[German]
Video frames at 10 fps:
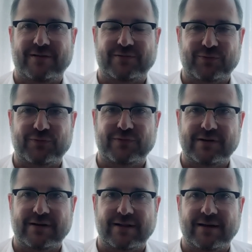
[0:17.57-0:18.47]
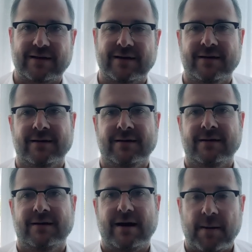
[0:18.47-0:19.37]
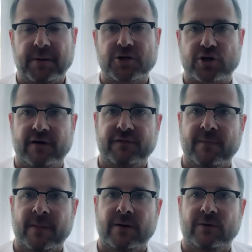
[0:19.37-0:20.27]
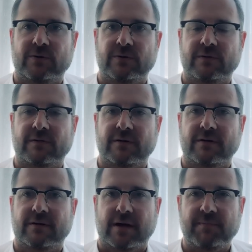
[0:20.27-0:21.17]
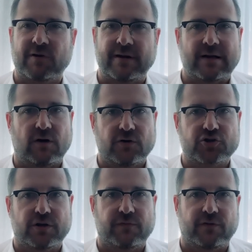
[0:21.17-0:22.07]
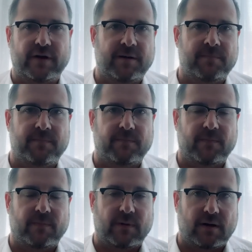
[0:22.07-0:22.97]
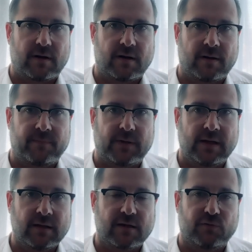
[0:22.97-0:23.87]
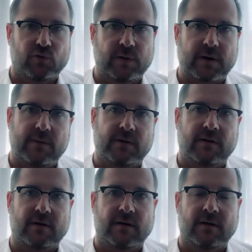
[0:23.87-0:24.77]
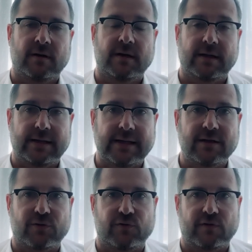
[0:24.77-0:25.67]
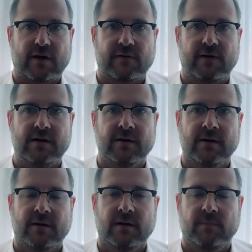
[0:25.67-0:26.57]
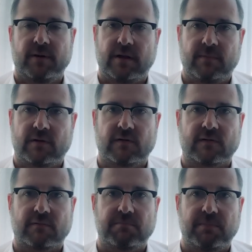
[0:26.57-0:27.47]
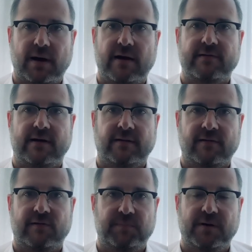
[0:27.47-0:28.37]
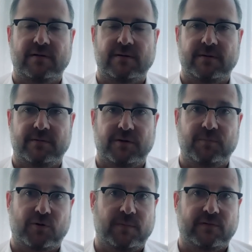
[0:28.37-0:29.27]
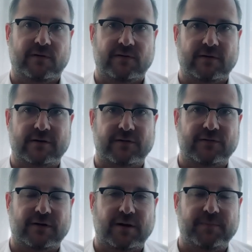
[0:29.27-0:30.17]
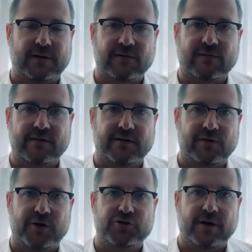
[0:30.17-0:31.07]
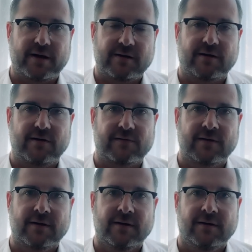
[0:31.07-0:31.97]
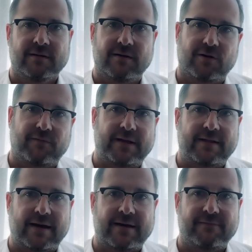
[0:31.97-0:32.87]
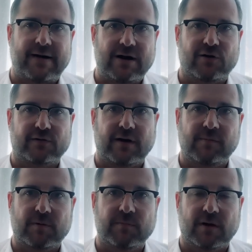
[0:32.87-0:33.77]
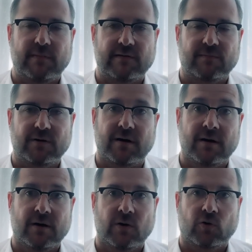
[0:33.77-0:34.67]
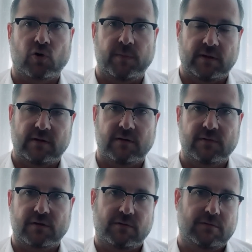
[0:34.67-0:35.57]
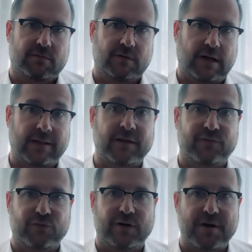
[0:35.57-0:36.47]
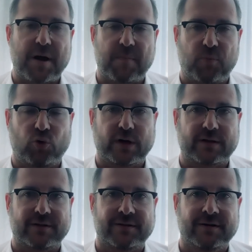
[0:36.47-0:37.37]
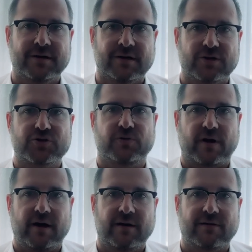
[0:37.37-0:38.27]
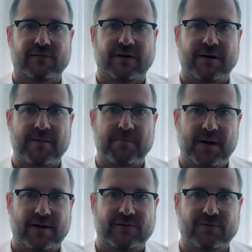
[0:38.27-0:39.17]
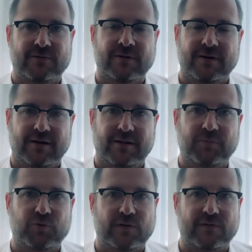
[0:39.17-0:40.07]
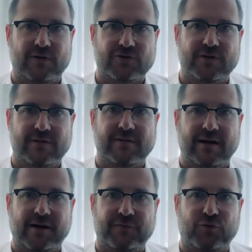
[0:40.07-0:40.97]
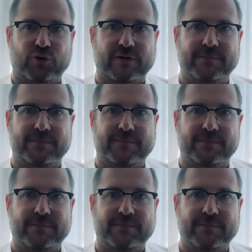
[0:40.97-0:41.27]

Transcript: ganz offensichtlich abgeschafft. Und da gibt es auch einen Ausschnitt von einem äh, Interview im Rahmen der Niederösterreich-Wahl, bei dem ich das bereits antizipiert habe. Ich habe damals gesagt, also ich glaube nicht, dass der Herr Deutsch derjenige ist, der noch weitere Wahlausgänge mit mir gemeinsam hier kommentieren wird. Und ich hatte vor Monaten schon recht, aber mehr dazu in dem kurzen Ausschnitt, der gleich folgt